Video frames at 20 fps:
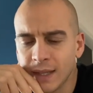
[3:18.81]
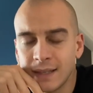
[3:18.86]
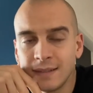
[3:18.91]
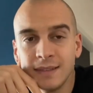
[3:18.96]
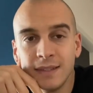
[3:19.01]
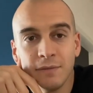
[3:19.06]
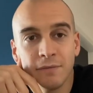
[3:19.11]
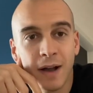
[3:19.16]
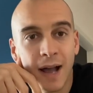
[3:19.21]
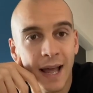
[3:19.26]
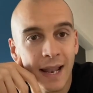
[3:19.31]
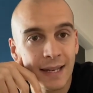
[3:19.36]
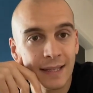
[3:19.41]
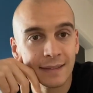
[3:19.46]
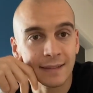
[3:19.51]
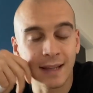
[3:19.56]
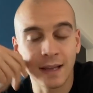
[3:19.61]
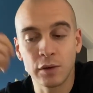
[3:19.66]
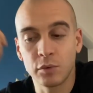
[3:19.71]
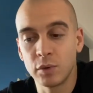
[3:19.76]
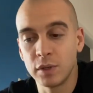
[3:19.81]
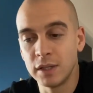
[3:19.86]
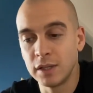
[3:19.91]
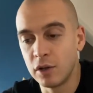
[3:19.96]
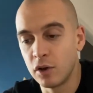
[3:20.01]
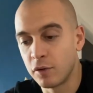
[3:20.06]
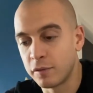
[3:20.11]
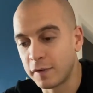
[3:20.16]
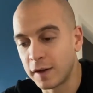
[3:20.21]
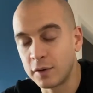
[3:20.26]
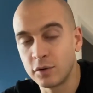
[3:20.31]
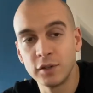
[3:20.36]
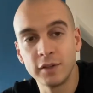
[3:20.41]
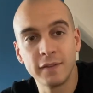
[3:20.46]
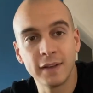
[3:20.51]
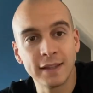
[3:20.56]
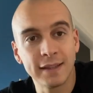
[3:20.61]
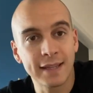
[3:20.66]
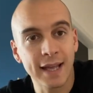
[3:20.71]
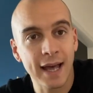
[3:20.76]
di Valentine, quindi lo fanno
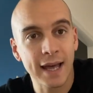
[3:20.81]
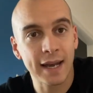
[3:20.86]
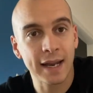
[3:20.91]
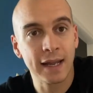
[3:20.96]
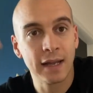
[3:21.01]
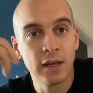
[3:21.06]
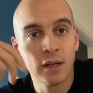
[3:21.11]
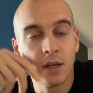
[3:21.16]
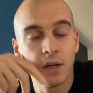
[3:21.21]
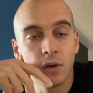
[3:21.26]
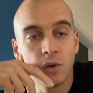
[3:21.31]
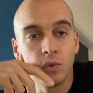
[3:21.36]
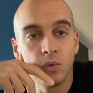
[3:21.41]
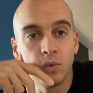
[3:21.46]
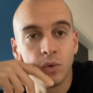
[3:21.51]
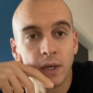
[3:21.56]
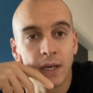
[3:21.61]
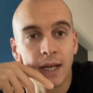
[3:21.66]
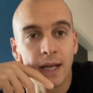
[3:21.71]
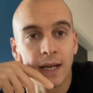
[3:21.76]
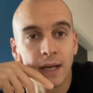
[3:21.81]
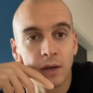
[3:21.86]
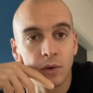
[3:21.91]
diventare un,